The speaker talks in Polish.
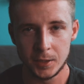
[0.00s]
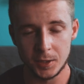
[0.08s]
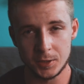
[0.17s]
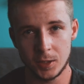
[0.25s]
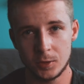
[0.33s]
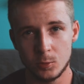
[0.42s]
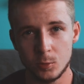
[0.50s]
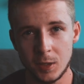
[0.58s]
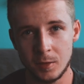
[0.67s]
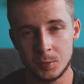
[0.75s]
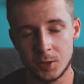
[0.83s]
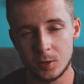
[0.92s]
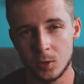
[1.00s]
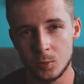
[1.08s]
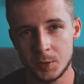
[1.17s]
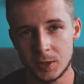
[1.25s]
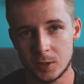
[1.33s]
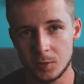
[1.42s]
Jeżeli uda Wam się go
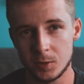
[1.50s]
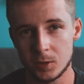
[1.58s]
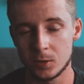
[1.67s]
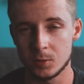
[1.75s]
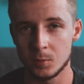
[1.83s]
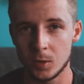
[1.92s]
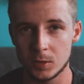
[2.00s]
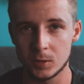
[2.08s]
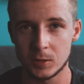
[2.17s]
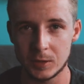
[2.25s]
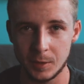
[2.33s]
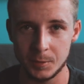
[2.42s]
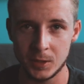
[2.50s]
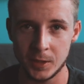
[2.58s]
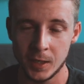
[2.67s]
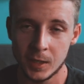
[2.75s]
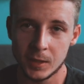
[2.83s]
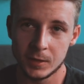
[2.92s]
umiejscowić dość mocno i stabilnie,